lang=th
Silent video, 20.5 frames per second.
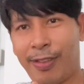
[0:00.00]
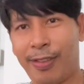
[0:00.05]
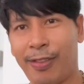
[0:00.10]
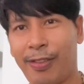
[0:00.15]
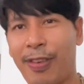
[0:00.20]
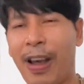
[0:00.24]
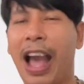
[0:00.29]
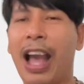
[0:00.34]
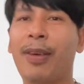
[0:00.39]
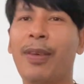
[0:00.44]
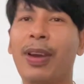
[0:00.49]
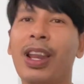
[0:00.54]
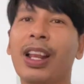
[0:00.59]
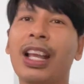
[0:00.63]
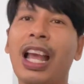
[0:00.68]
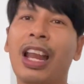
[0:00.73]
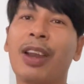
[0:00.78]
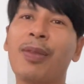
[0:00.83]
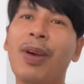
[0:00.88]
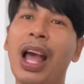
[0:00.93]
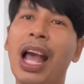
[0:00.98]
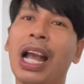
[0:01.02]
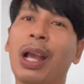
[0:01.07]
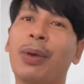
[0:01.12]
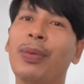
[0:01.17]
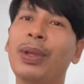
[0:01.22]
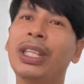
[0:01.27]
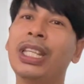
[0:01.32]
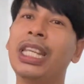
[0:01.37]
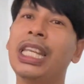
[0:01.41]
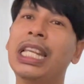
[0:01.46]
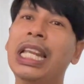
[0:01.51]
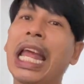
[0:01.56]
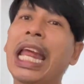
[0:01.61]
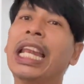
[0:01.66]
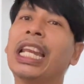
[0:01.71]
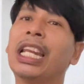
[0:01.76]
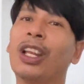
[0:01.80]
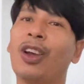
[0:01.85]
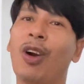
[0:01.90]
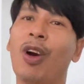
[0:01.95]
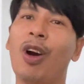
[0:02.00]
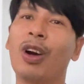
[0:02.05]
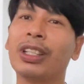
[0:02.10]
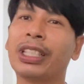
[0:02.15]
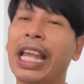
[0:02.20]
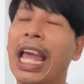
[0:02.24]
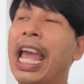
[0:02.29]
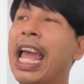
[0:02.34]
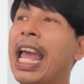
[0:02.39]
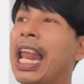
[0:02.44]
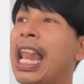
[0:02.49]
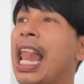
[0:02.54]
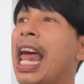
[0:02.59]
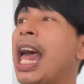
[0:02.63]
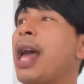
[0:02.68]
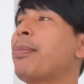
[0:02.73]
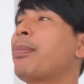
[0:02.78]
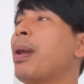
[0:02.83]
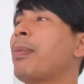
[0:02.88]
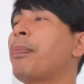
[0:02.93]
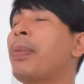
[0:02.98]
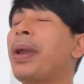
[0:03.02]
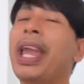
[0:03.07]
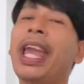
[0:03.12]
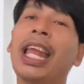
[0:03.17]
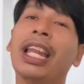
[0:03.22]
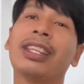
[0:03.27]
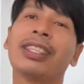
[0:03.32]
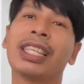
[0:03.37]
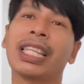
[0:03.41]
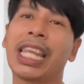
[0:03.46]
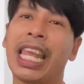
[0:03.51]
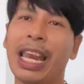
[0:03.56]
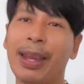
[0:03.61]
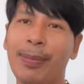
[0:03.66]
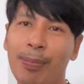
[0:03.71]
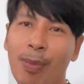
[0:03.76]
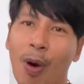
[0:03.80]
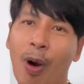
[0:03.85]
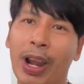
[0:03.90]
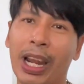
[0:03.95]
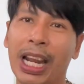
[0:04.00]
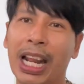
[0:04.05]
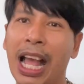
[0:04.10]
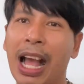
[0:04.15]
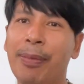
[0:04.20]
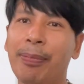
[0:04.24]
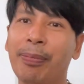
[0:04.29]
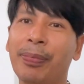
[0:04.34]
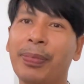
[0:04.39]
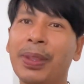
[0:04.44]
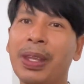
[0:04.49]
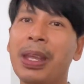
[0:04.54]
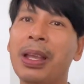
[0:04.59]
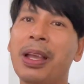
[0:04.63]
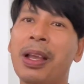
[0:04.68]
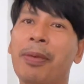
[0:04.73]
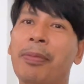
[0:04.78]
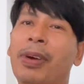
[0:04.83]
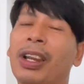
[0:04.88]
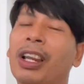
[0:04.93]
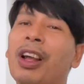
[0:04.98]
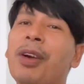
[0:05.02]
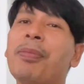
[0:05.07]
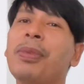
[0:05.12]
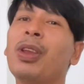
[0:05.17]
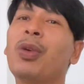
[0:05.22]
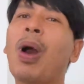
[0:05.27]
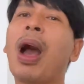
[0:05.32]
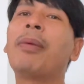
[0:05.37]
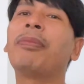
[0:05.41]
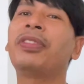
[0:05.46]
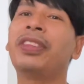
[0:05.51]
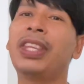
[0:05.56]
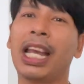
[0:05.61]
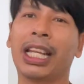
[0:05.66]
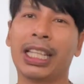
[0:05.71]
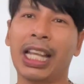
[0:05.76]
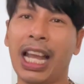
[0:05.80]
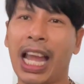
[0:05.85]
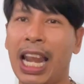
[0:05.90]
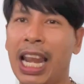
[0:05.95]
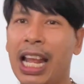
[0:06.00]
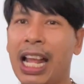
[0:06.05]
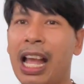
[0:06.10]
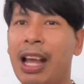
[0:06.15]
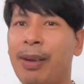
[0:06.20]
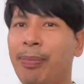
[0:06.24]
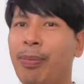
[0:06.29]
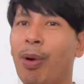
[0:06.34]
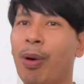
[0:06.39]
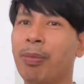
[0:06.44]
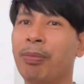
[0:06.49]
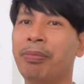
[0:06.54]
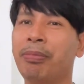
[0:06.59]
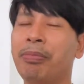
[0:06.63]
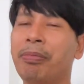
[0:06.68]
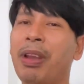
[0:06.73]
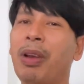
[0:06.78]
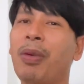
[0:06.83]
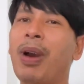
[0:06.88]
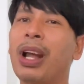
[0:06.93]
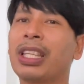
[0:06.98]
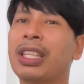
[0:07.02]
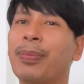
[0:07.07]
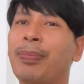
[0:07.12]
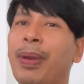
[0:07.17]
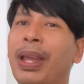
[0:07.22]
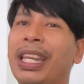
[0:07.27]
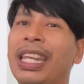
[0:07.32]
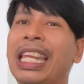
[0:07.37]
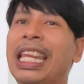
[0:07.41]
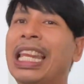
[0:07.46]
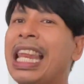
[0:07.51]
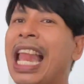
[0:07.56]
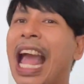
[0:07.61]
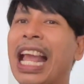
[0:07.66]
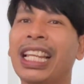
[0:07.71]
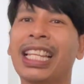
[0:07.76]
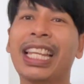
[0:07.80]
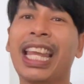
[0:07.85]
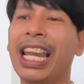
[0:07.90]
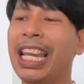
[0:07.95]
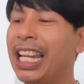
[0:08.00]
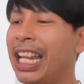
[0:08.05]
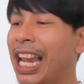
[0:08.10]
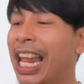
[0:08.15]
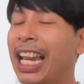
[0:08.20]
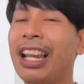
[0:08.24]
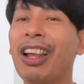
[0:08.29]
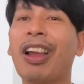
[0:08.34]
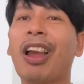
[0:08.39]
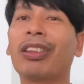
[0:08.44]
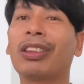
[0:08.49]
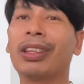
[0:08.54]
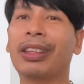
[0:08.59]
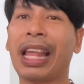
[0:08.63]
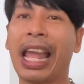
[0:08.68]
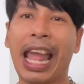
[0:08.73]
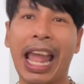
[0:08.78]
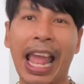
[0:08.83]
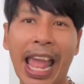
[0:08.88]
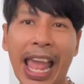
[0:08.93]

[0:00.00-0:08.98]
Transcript: ฝากไว้ละกันว่าวิธีเล่นของแต่ละประเภทสเก็ตบอร์ดนะครับ มันก็มีความเสี่ยงทั้งนั้นแหละครับผม ไม่ว่าจะเป็นอินไลน์สเก็ต หรืออะไรแล้วแต่